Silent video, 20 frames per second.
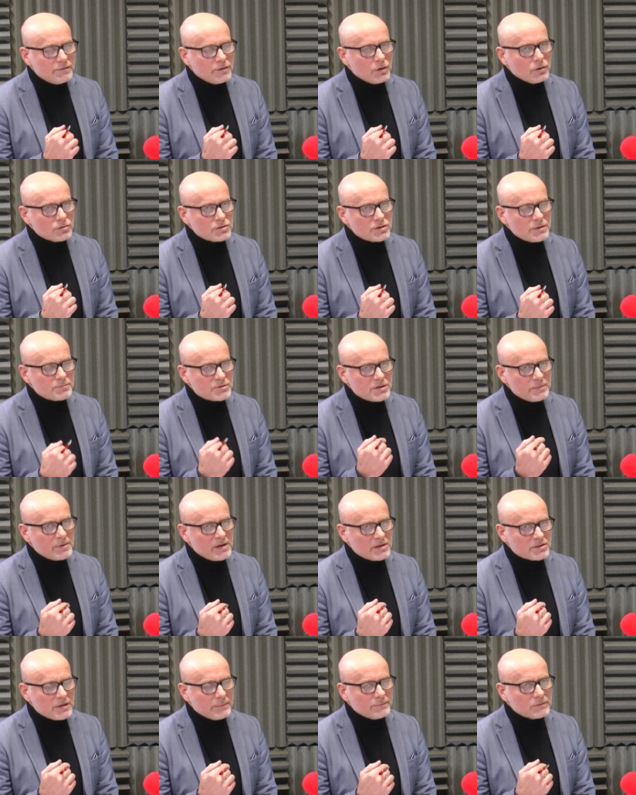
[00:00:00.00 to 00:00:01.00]
wiąże,
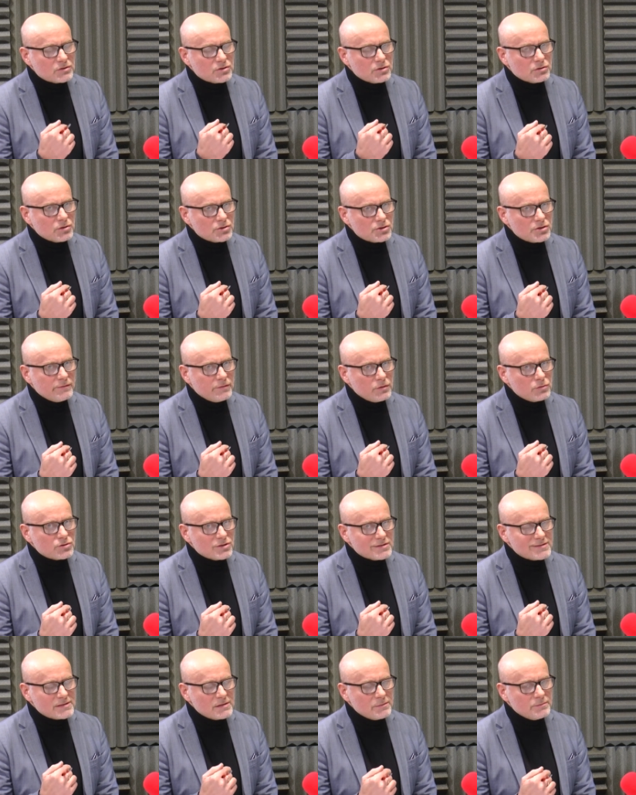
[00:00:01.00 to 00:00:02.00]
przepraszam, czy to się
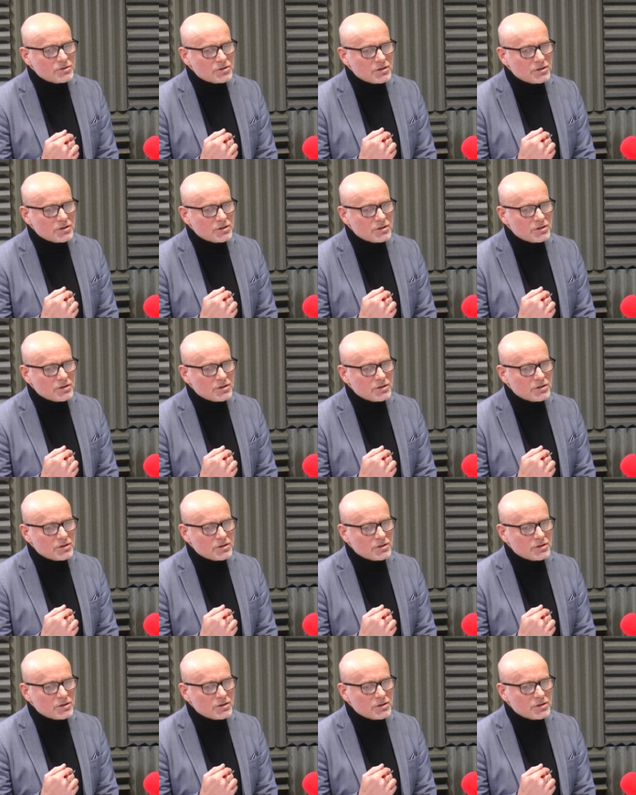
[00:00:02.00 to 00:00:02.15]
wiąże z tym,